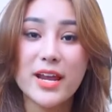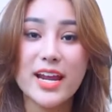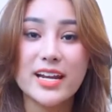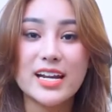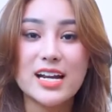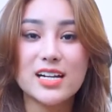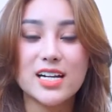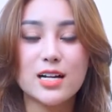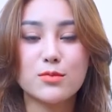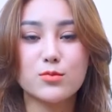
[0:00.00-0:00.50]
mẹ
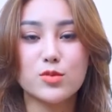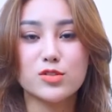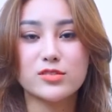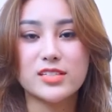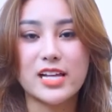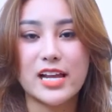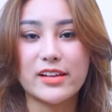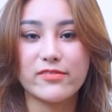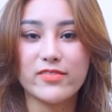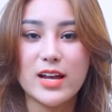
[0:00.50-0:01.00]
đang cần một
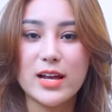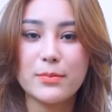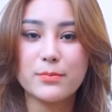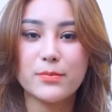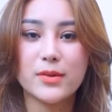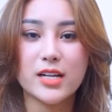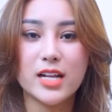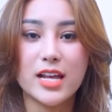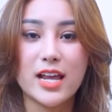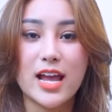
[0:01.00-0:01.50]
giải pháp
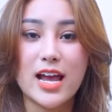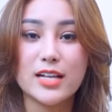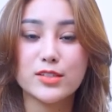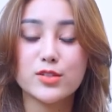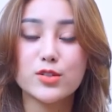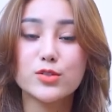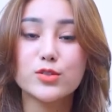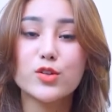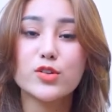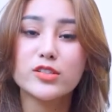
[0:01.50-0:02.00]
để hạ
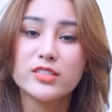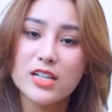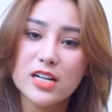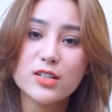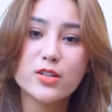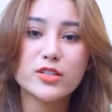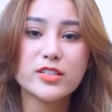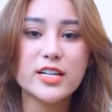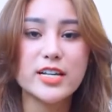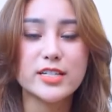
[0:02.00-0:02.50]
sốt tốt nhất
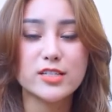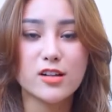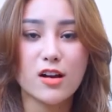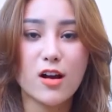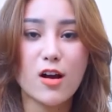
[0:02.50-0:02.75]
có thể cho